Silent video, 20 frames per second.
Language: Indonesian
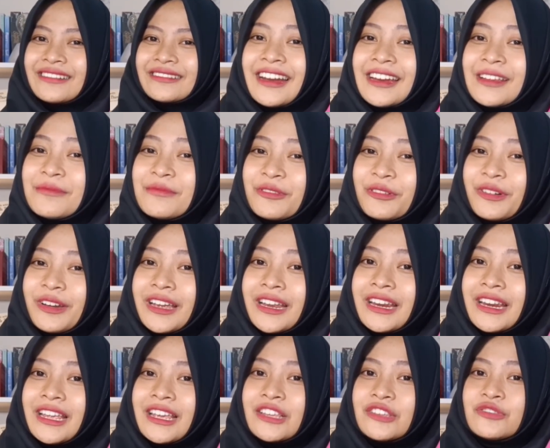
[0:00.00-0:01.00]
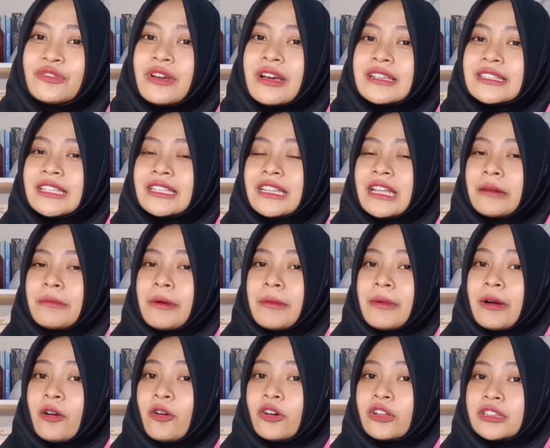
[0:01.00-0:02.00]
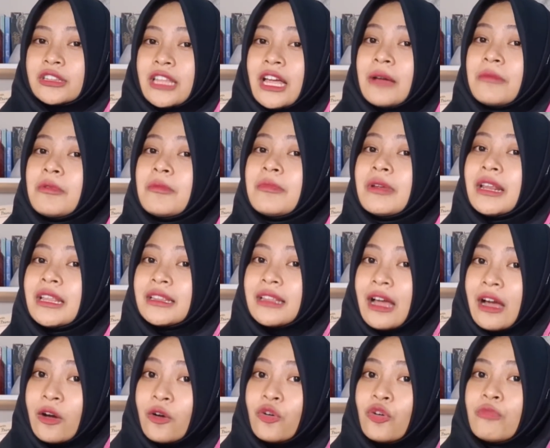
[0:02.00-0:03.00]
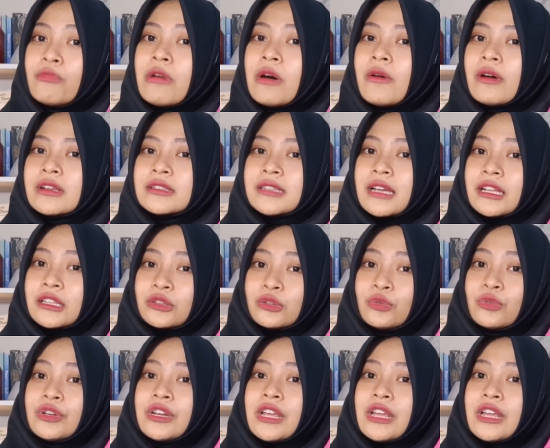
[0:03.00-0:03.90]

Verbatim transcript: Di buku ini juga si tanpa mahkota memberitahu bahwa satu